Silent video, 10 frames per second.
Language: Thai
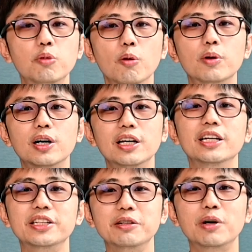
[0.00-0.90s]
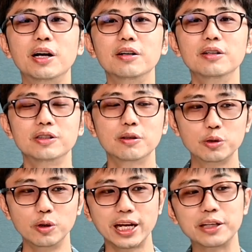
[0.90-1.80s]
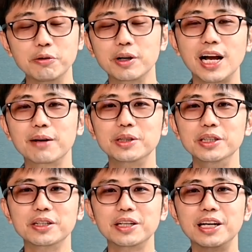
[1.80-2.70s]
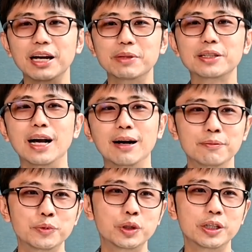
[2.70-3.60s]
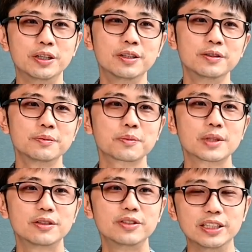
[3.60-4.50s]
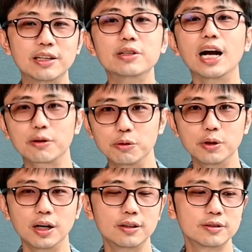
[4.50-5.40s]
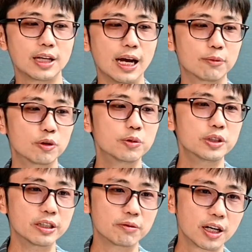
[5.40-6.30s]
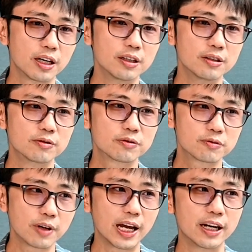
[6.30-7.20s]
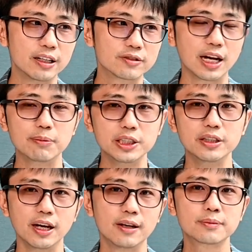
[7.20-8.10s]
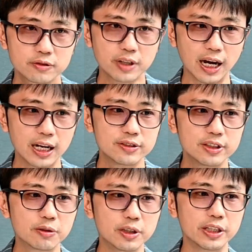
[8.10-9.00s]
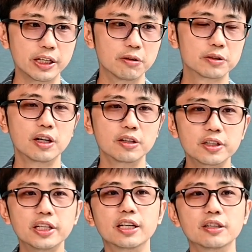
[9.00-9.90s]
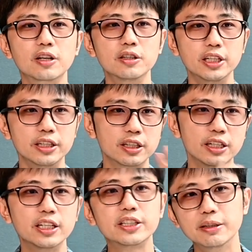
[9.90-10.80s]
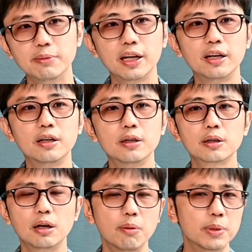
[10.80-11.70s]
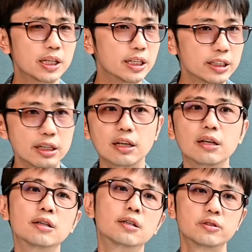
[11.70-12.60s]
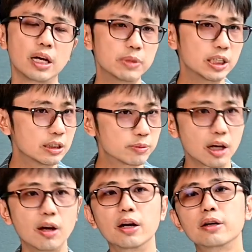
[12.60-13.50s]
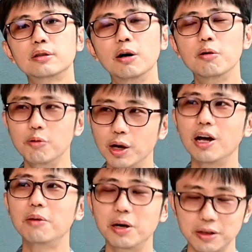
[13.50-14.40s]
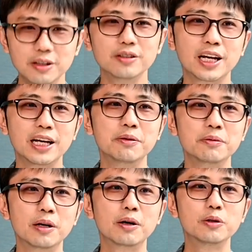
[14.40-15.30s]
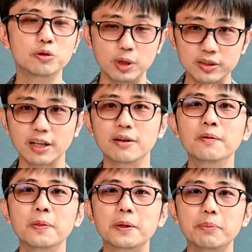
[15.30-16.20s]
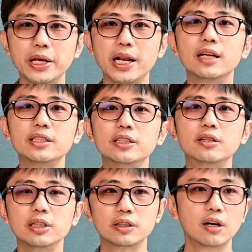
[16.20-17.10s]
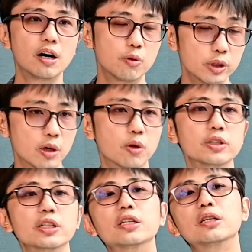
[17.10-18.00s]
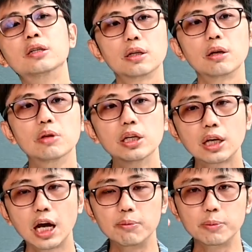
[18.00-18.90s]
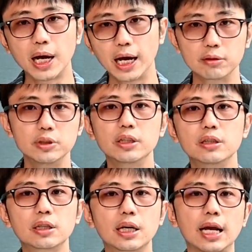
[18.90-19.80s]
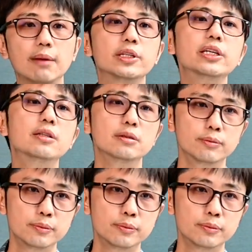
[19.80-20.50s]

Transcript: ผมก็เลยคิดว่าเออเจ้าตัวนั่งอยู่ข้างๆพอดี ก็เลยหันไปถามด้วยสิ่งที่เราอยากรู้อะถามคุณผู้หญิงว่าเออแฟนเนี่ยสามีเนี่ยสั่งให้ซื้อก๋วยเตี๋ยวตอนเที่ยง ตอนเย็นเคยได้กินไหมเขาบอกไม่เคยได้กินเลยสามีลืมตลอดเขาหัวเราะบอกเออใช่ แล้วเขาอยู่บริษัทมีหน้าที่ต้องติดต่อคุยกับคนเยอะ แล้วเรื่องราวมันผ่านเขาเยอะกลายเป็นที่ลืม